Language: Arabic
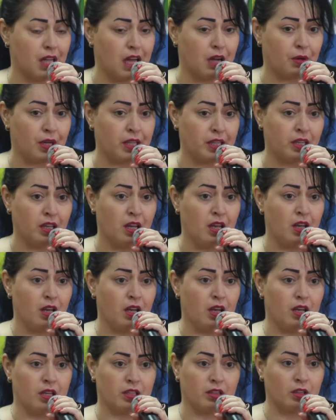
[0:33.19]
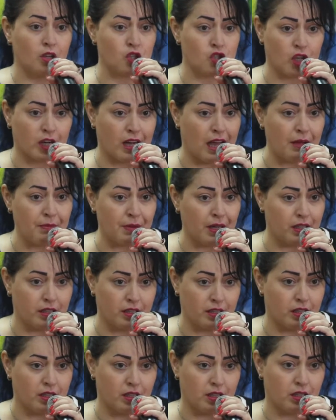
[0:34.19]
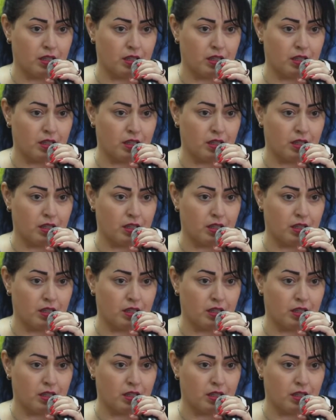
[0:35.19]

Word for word: حوالي 12 عمل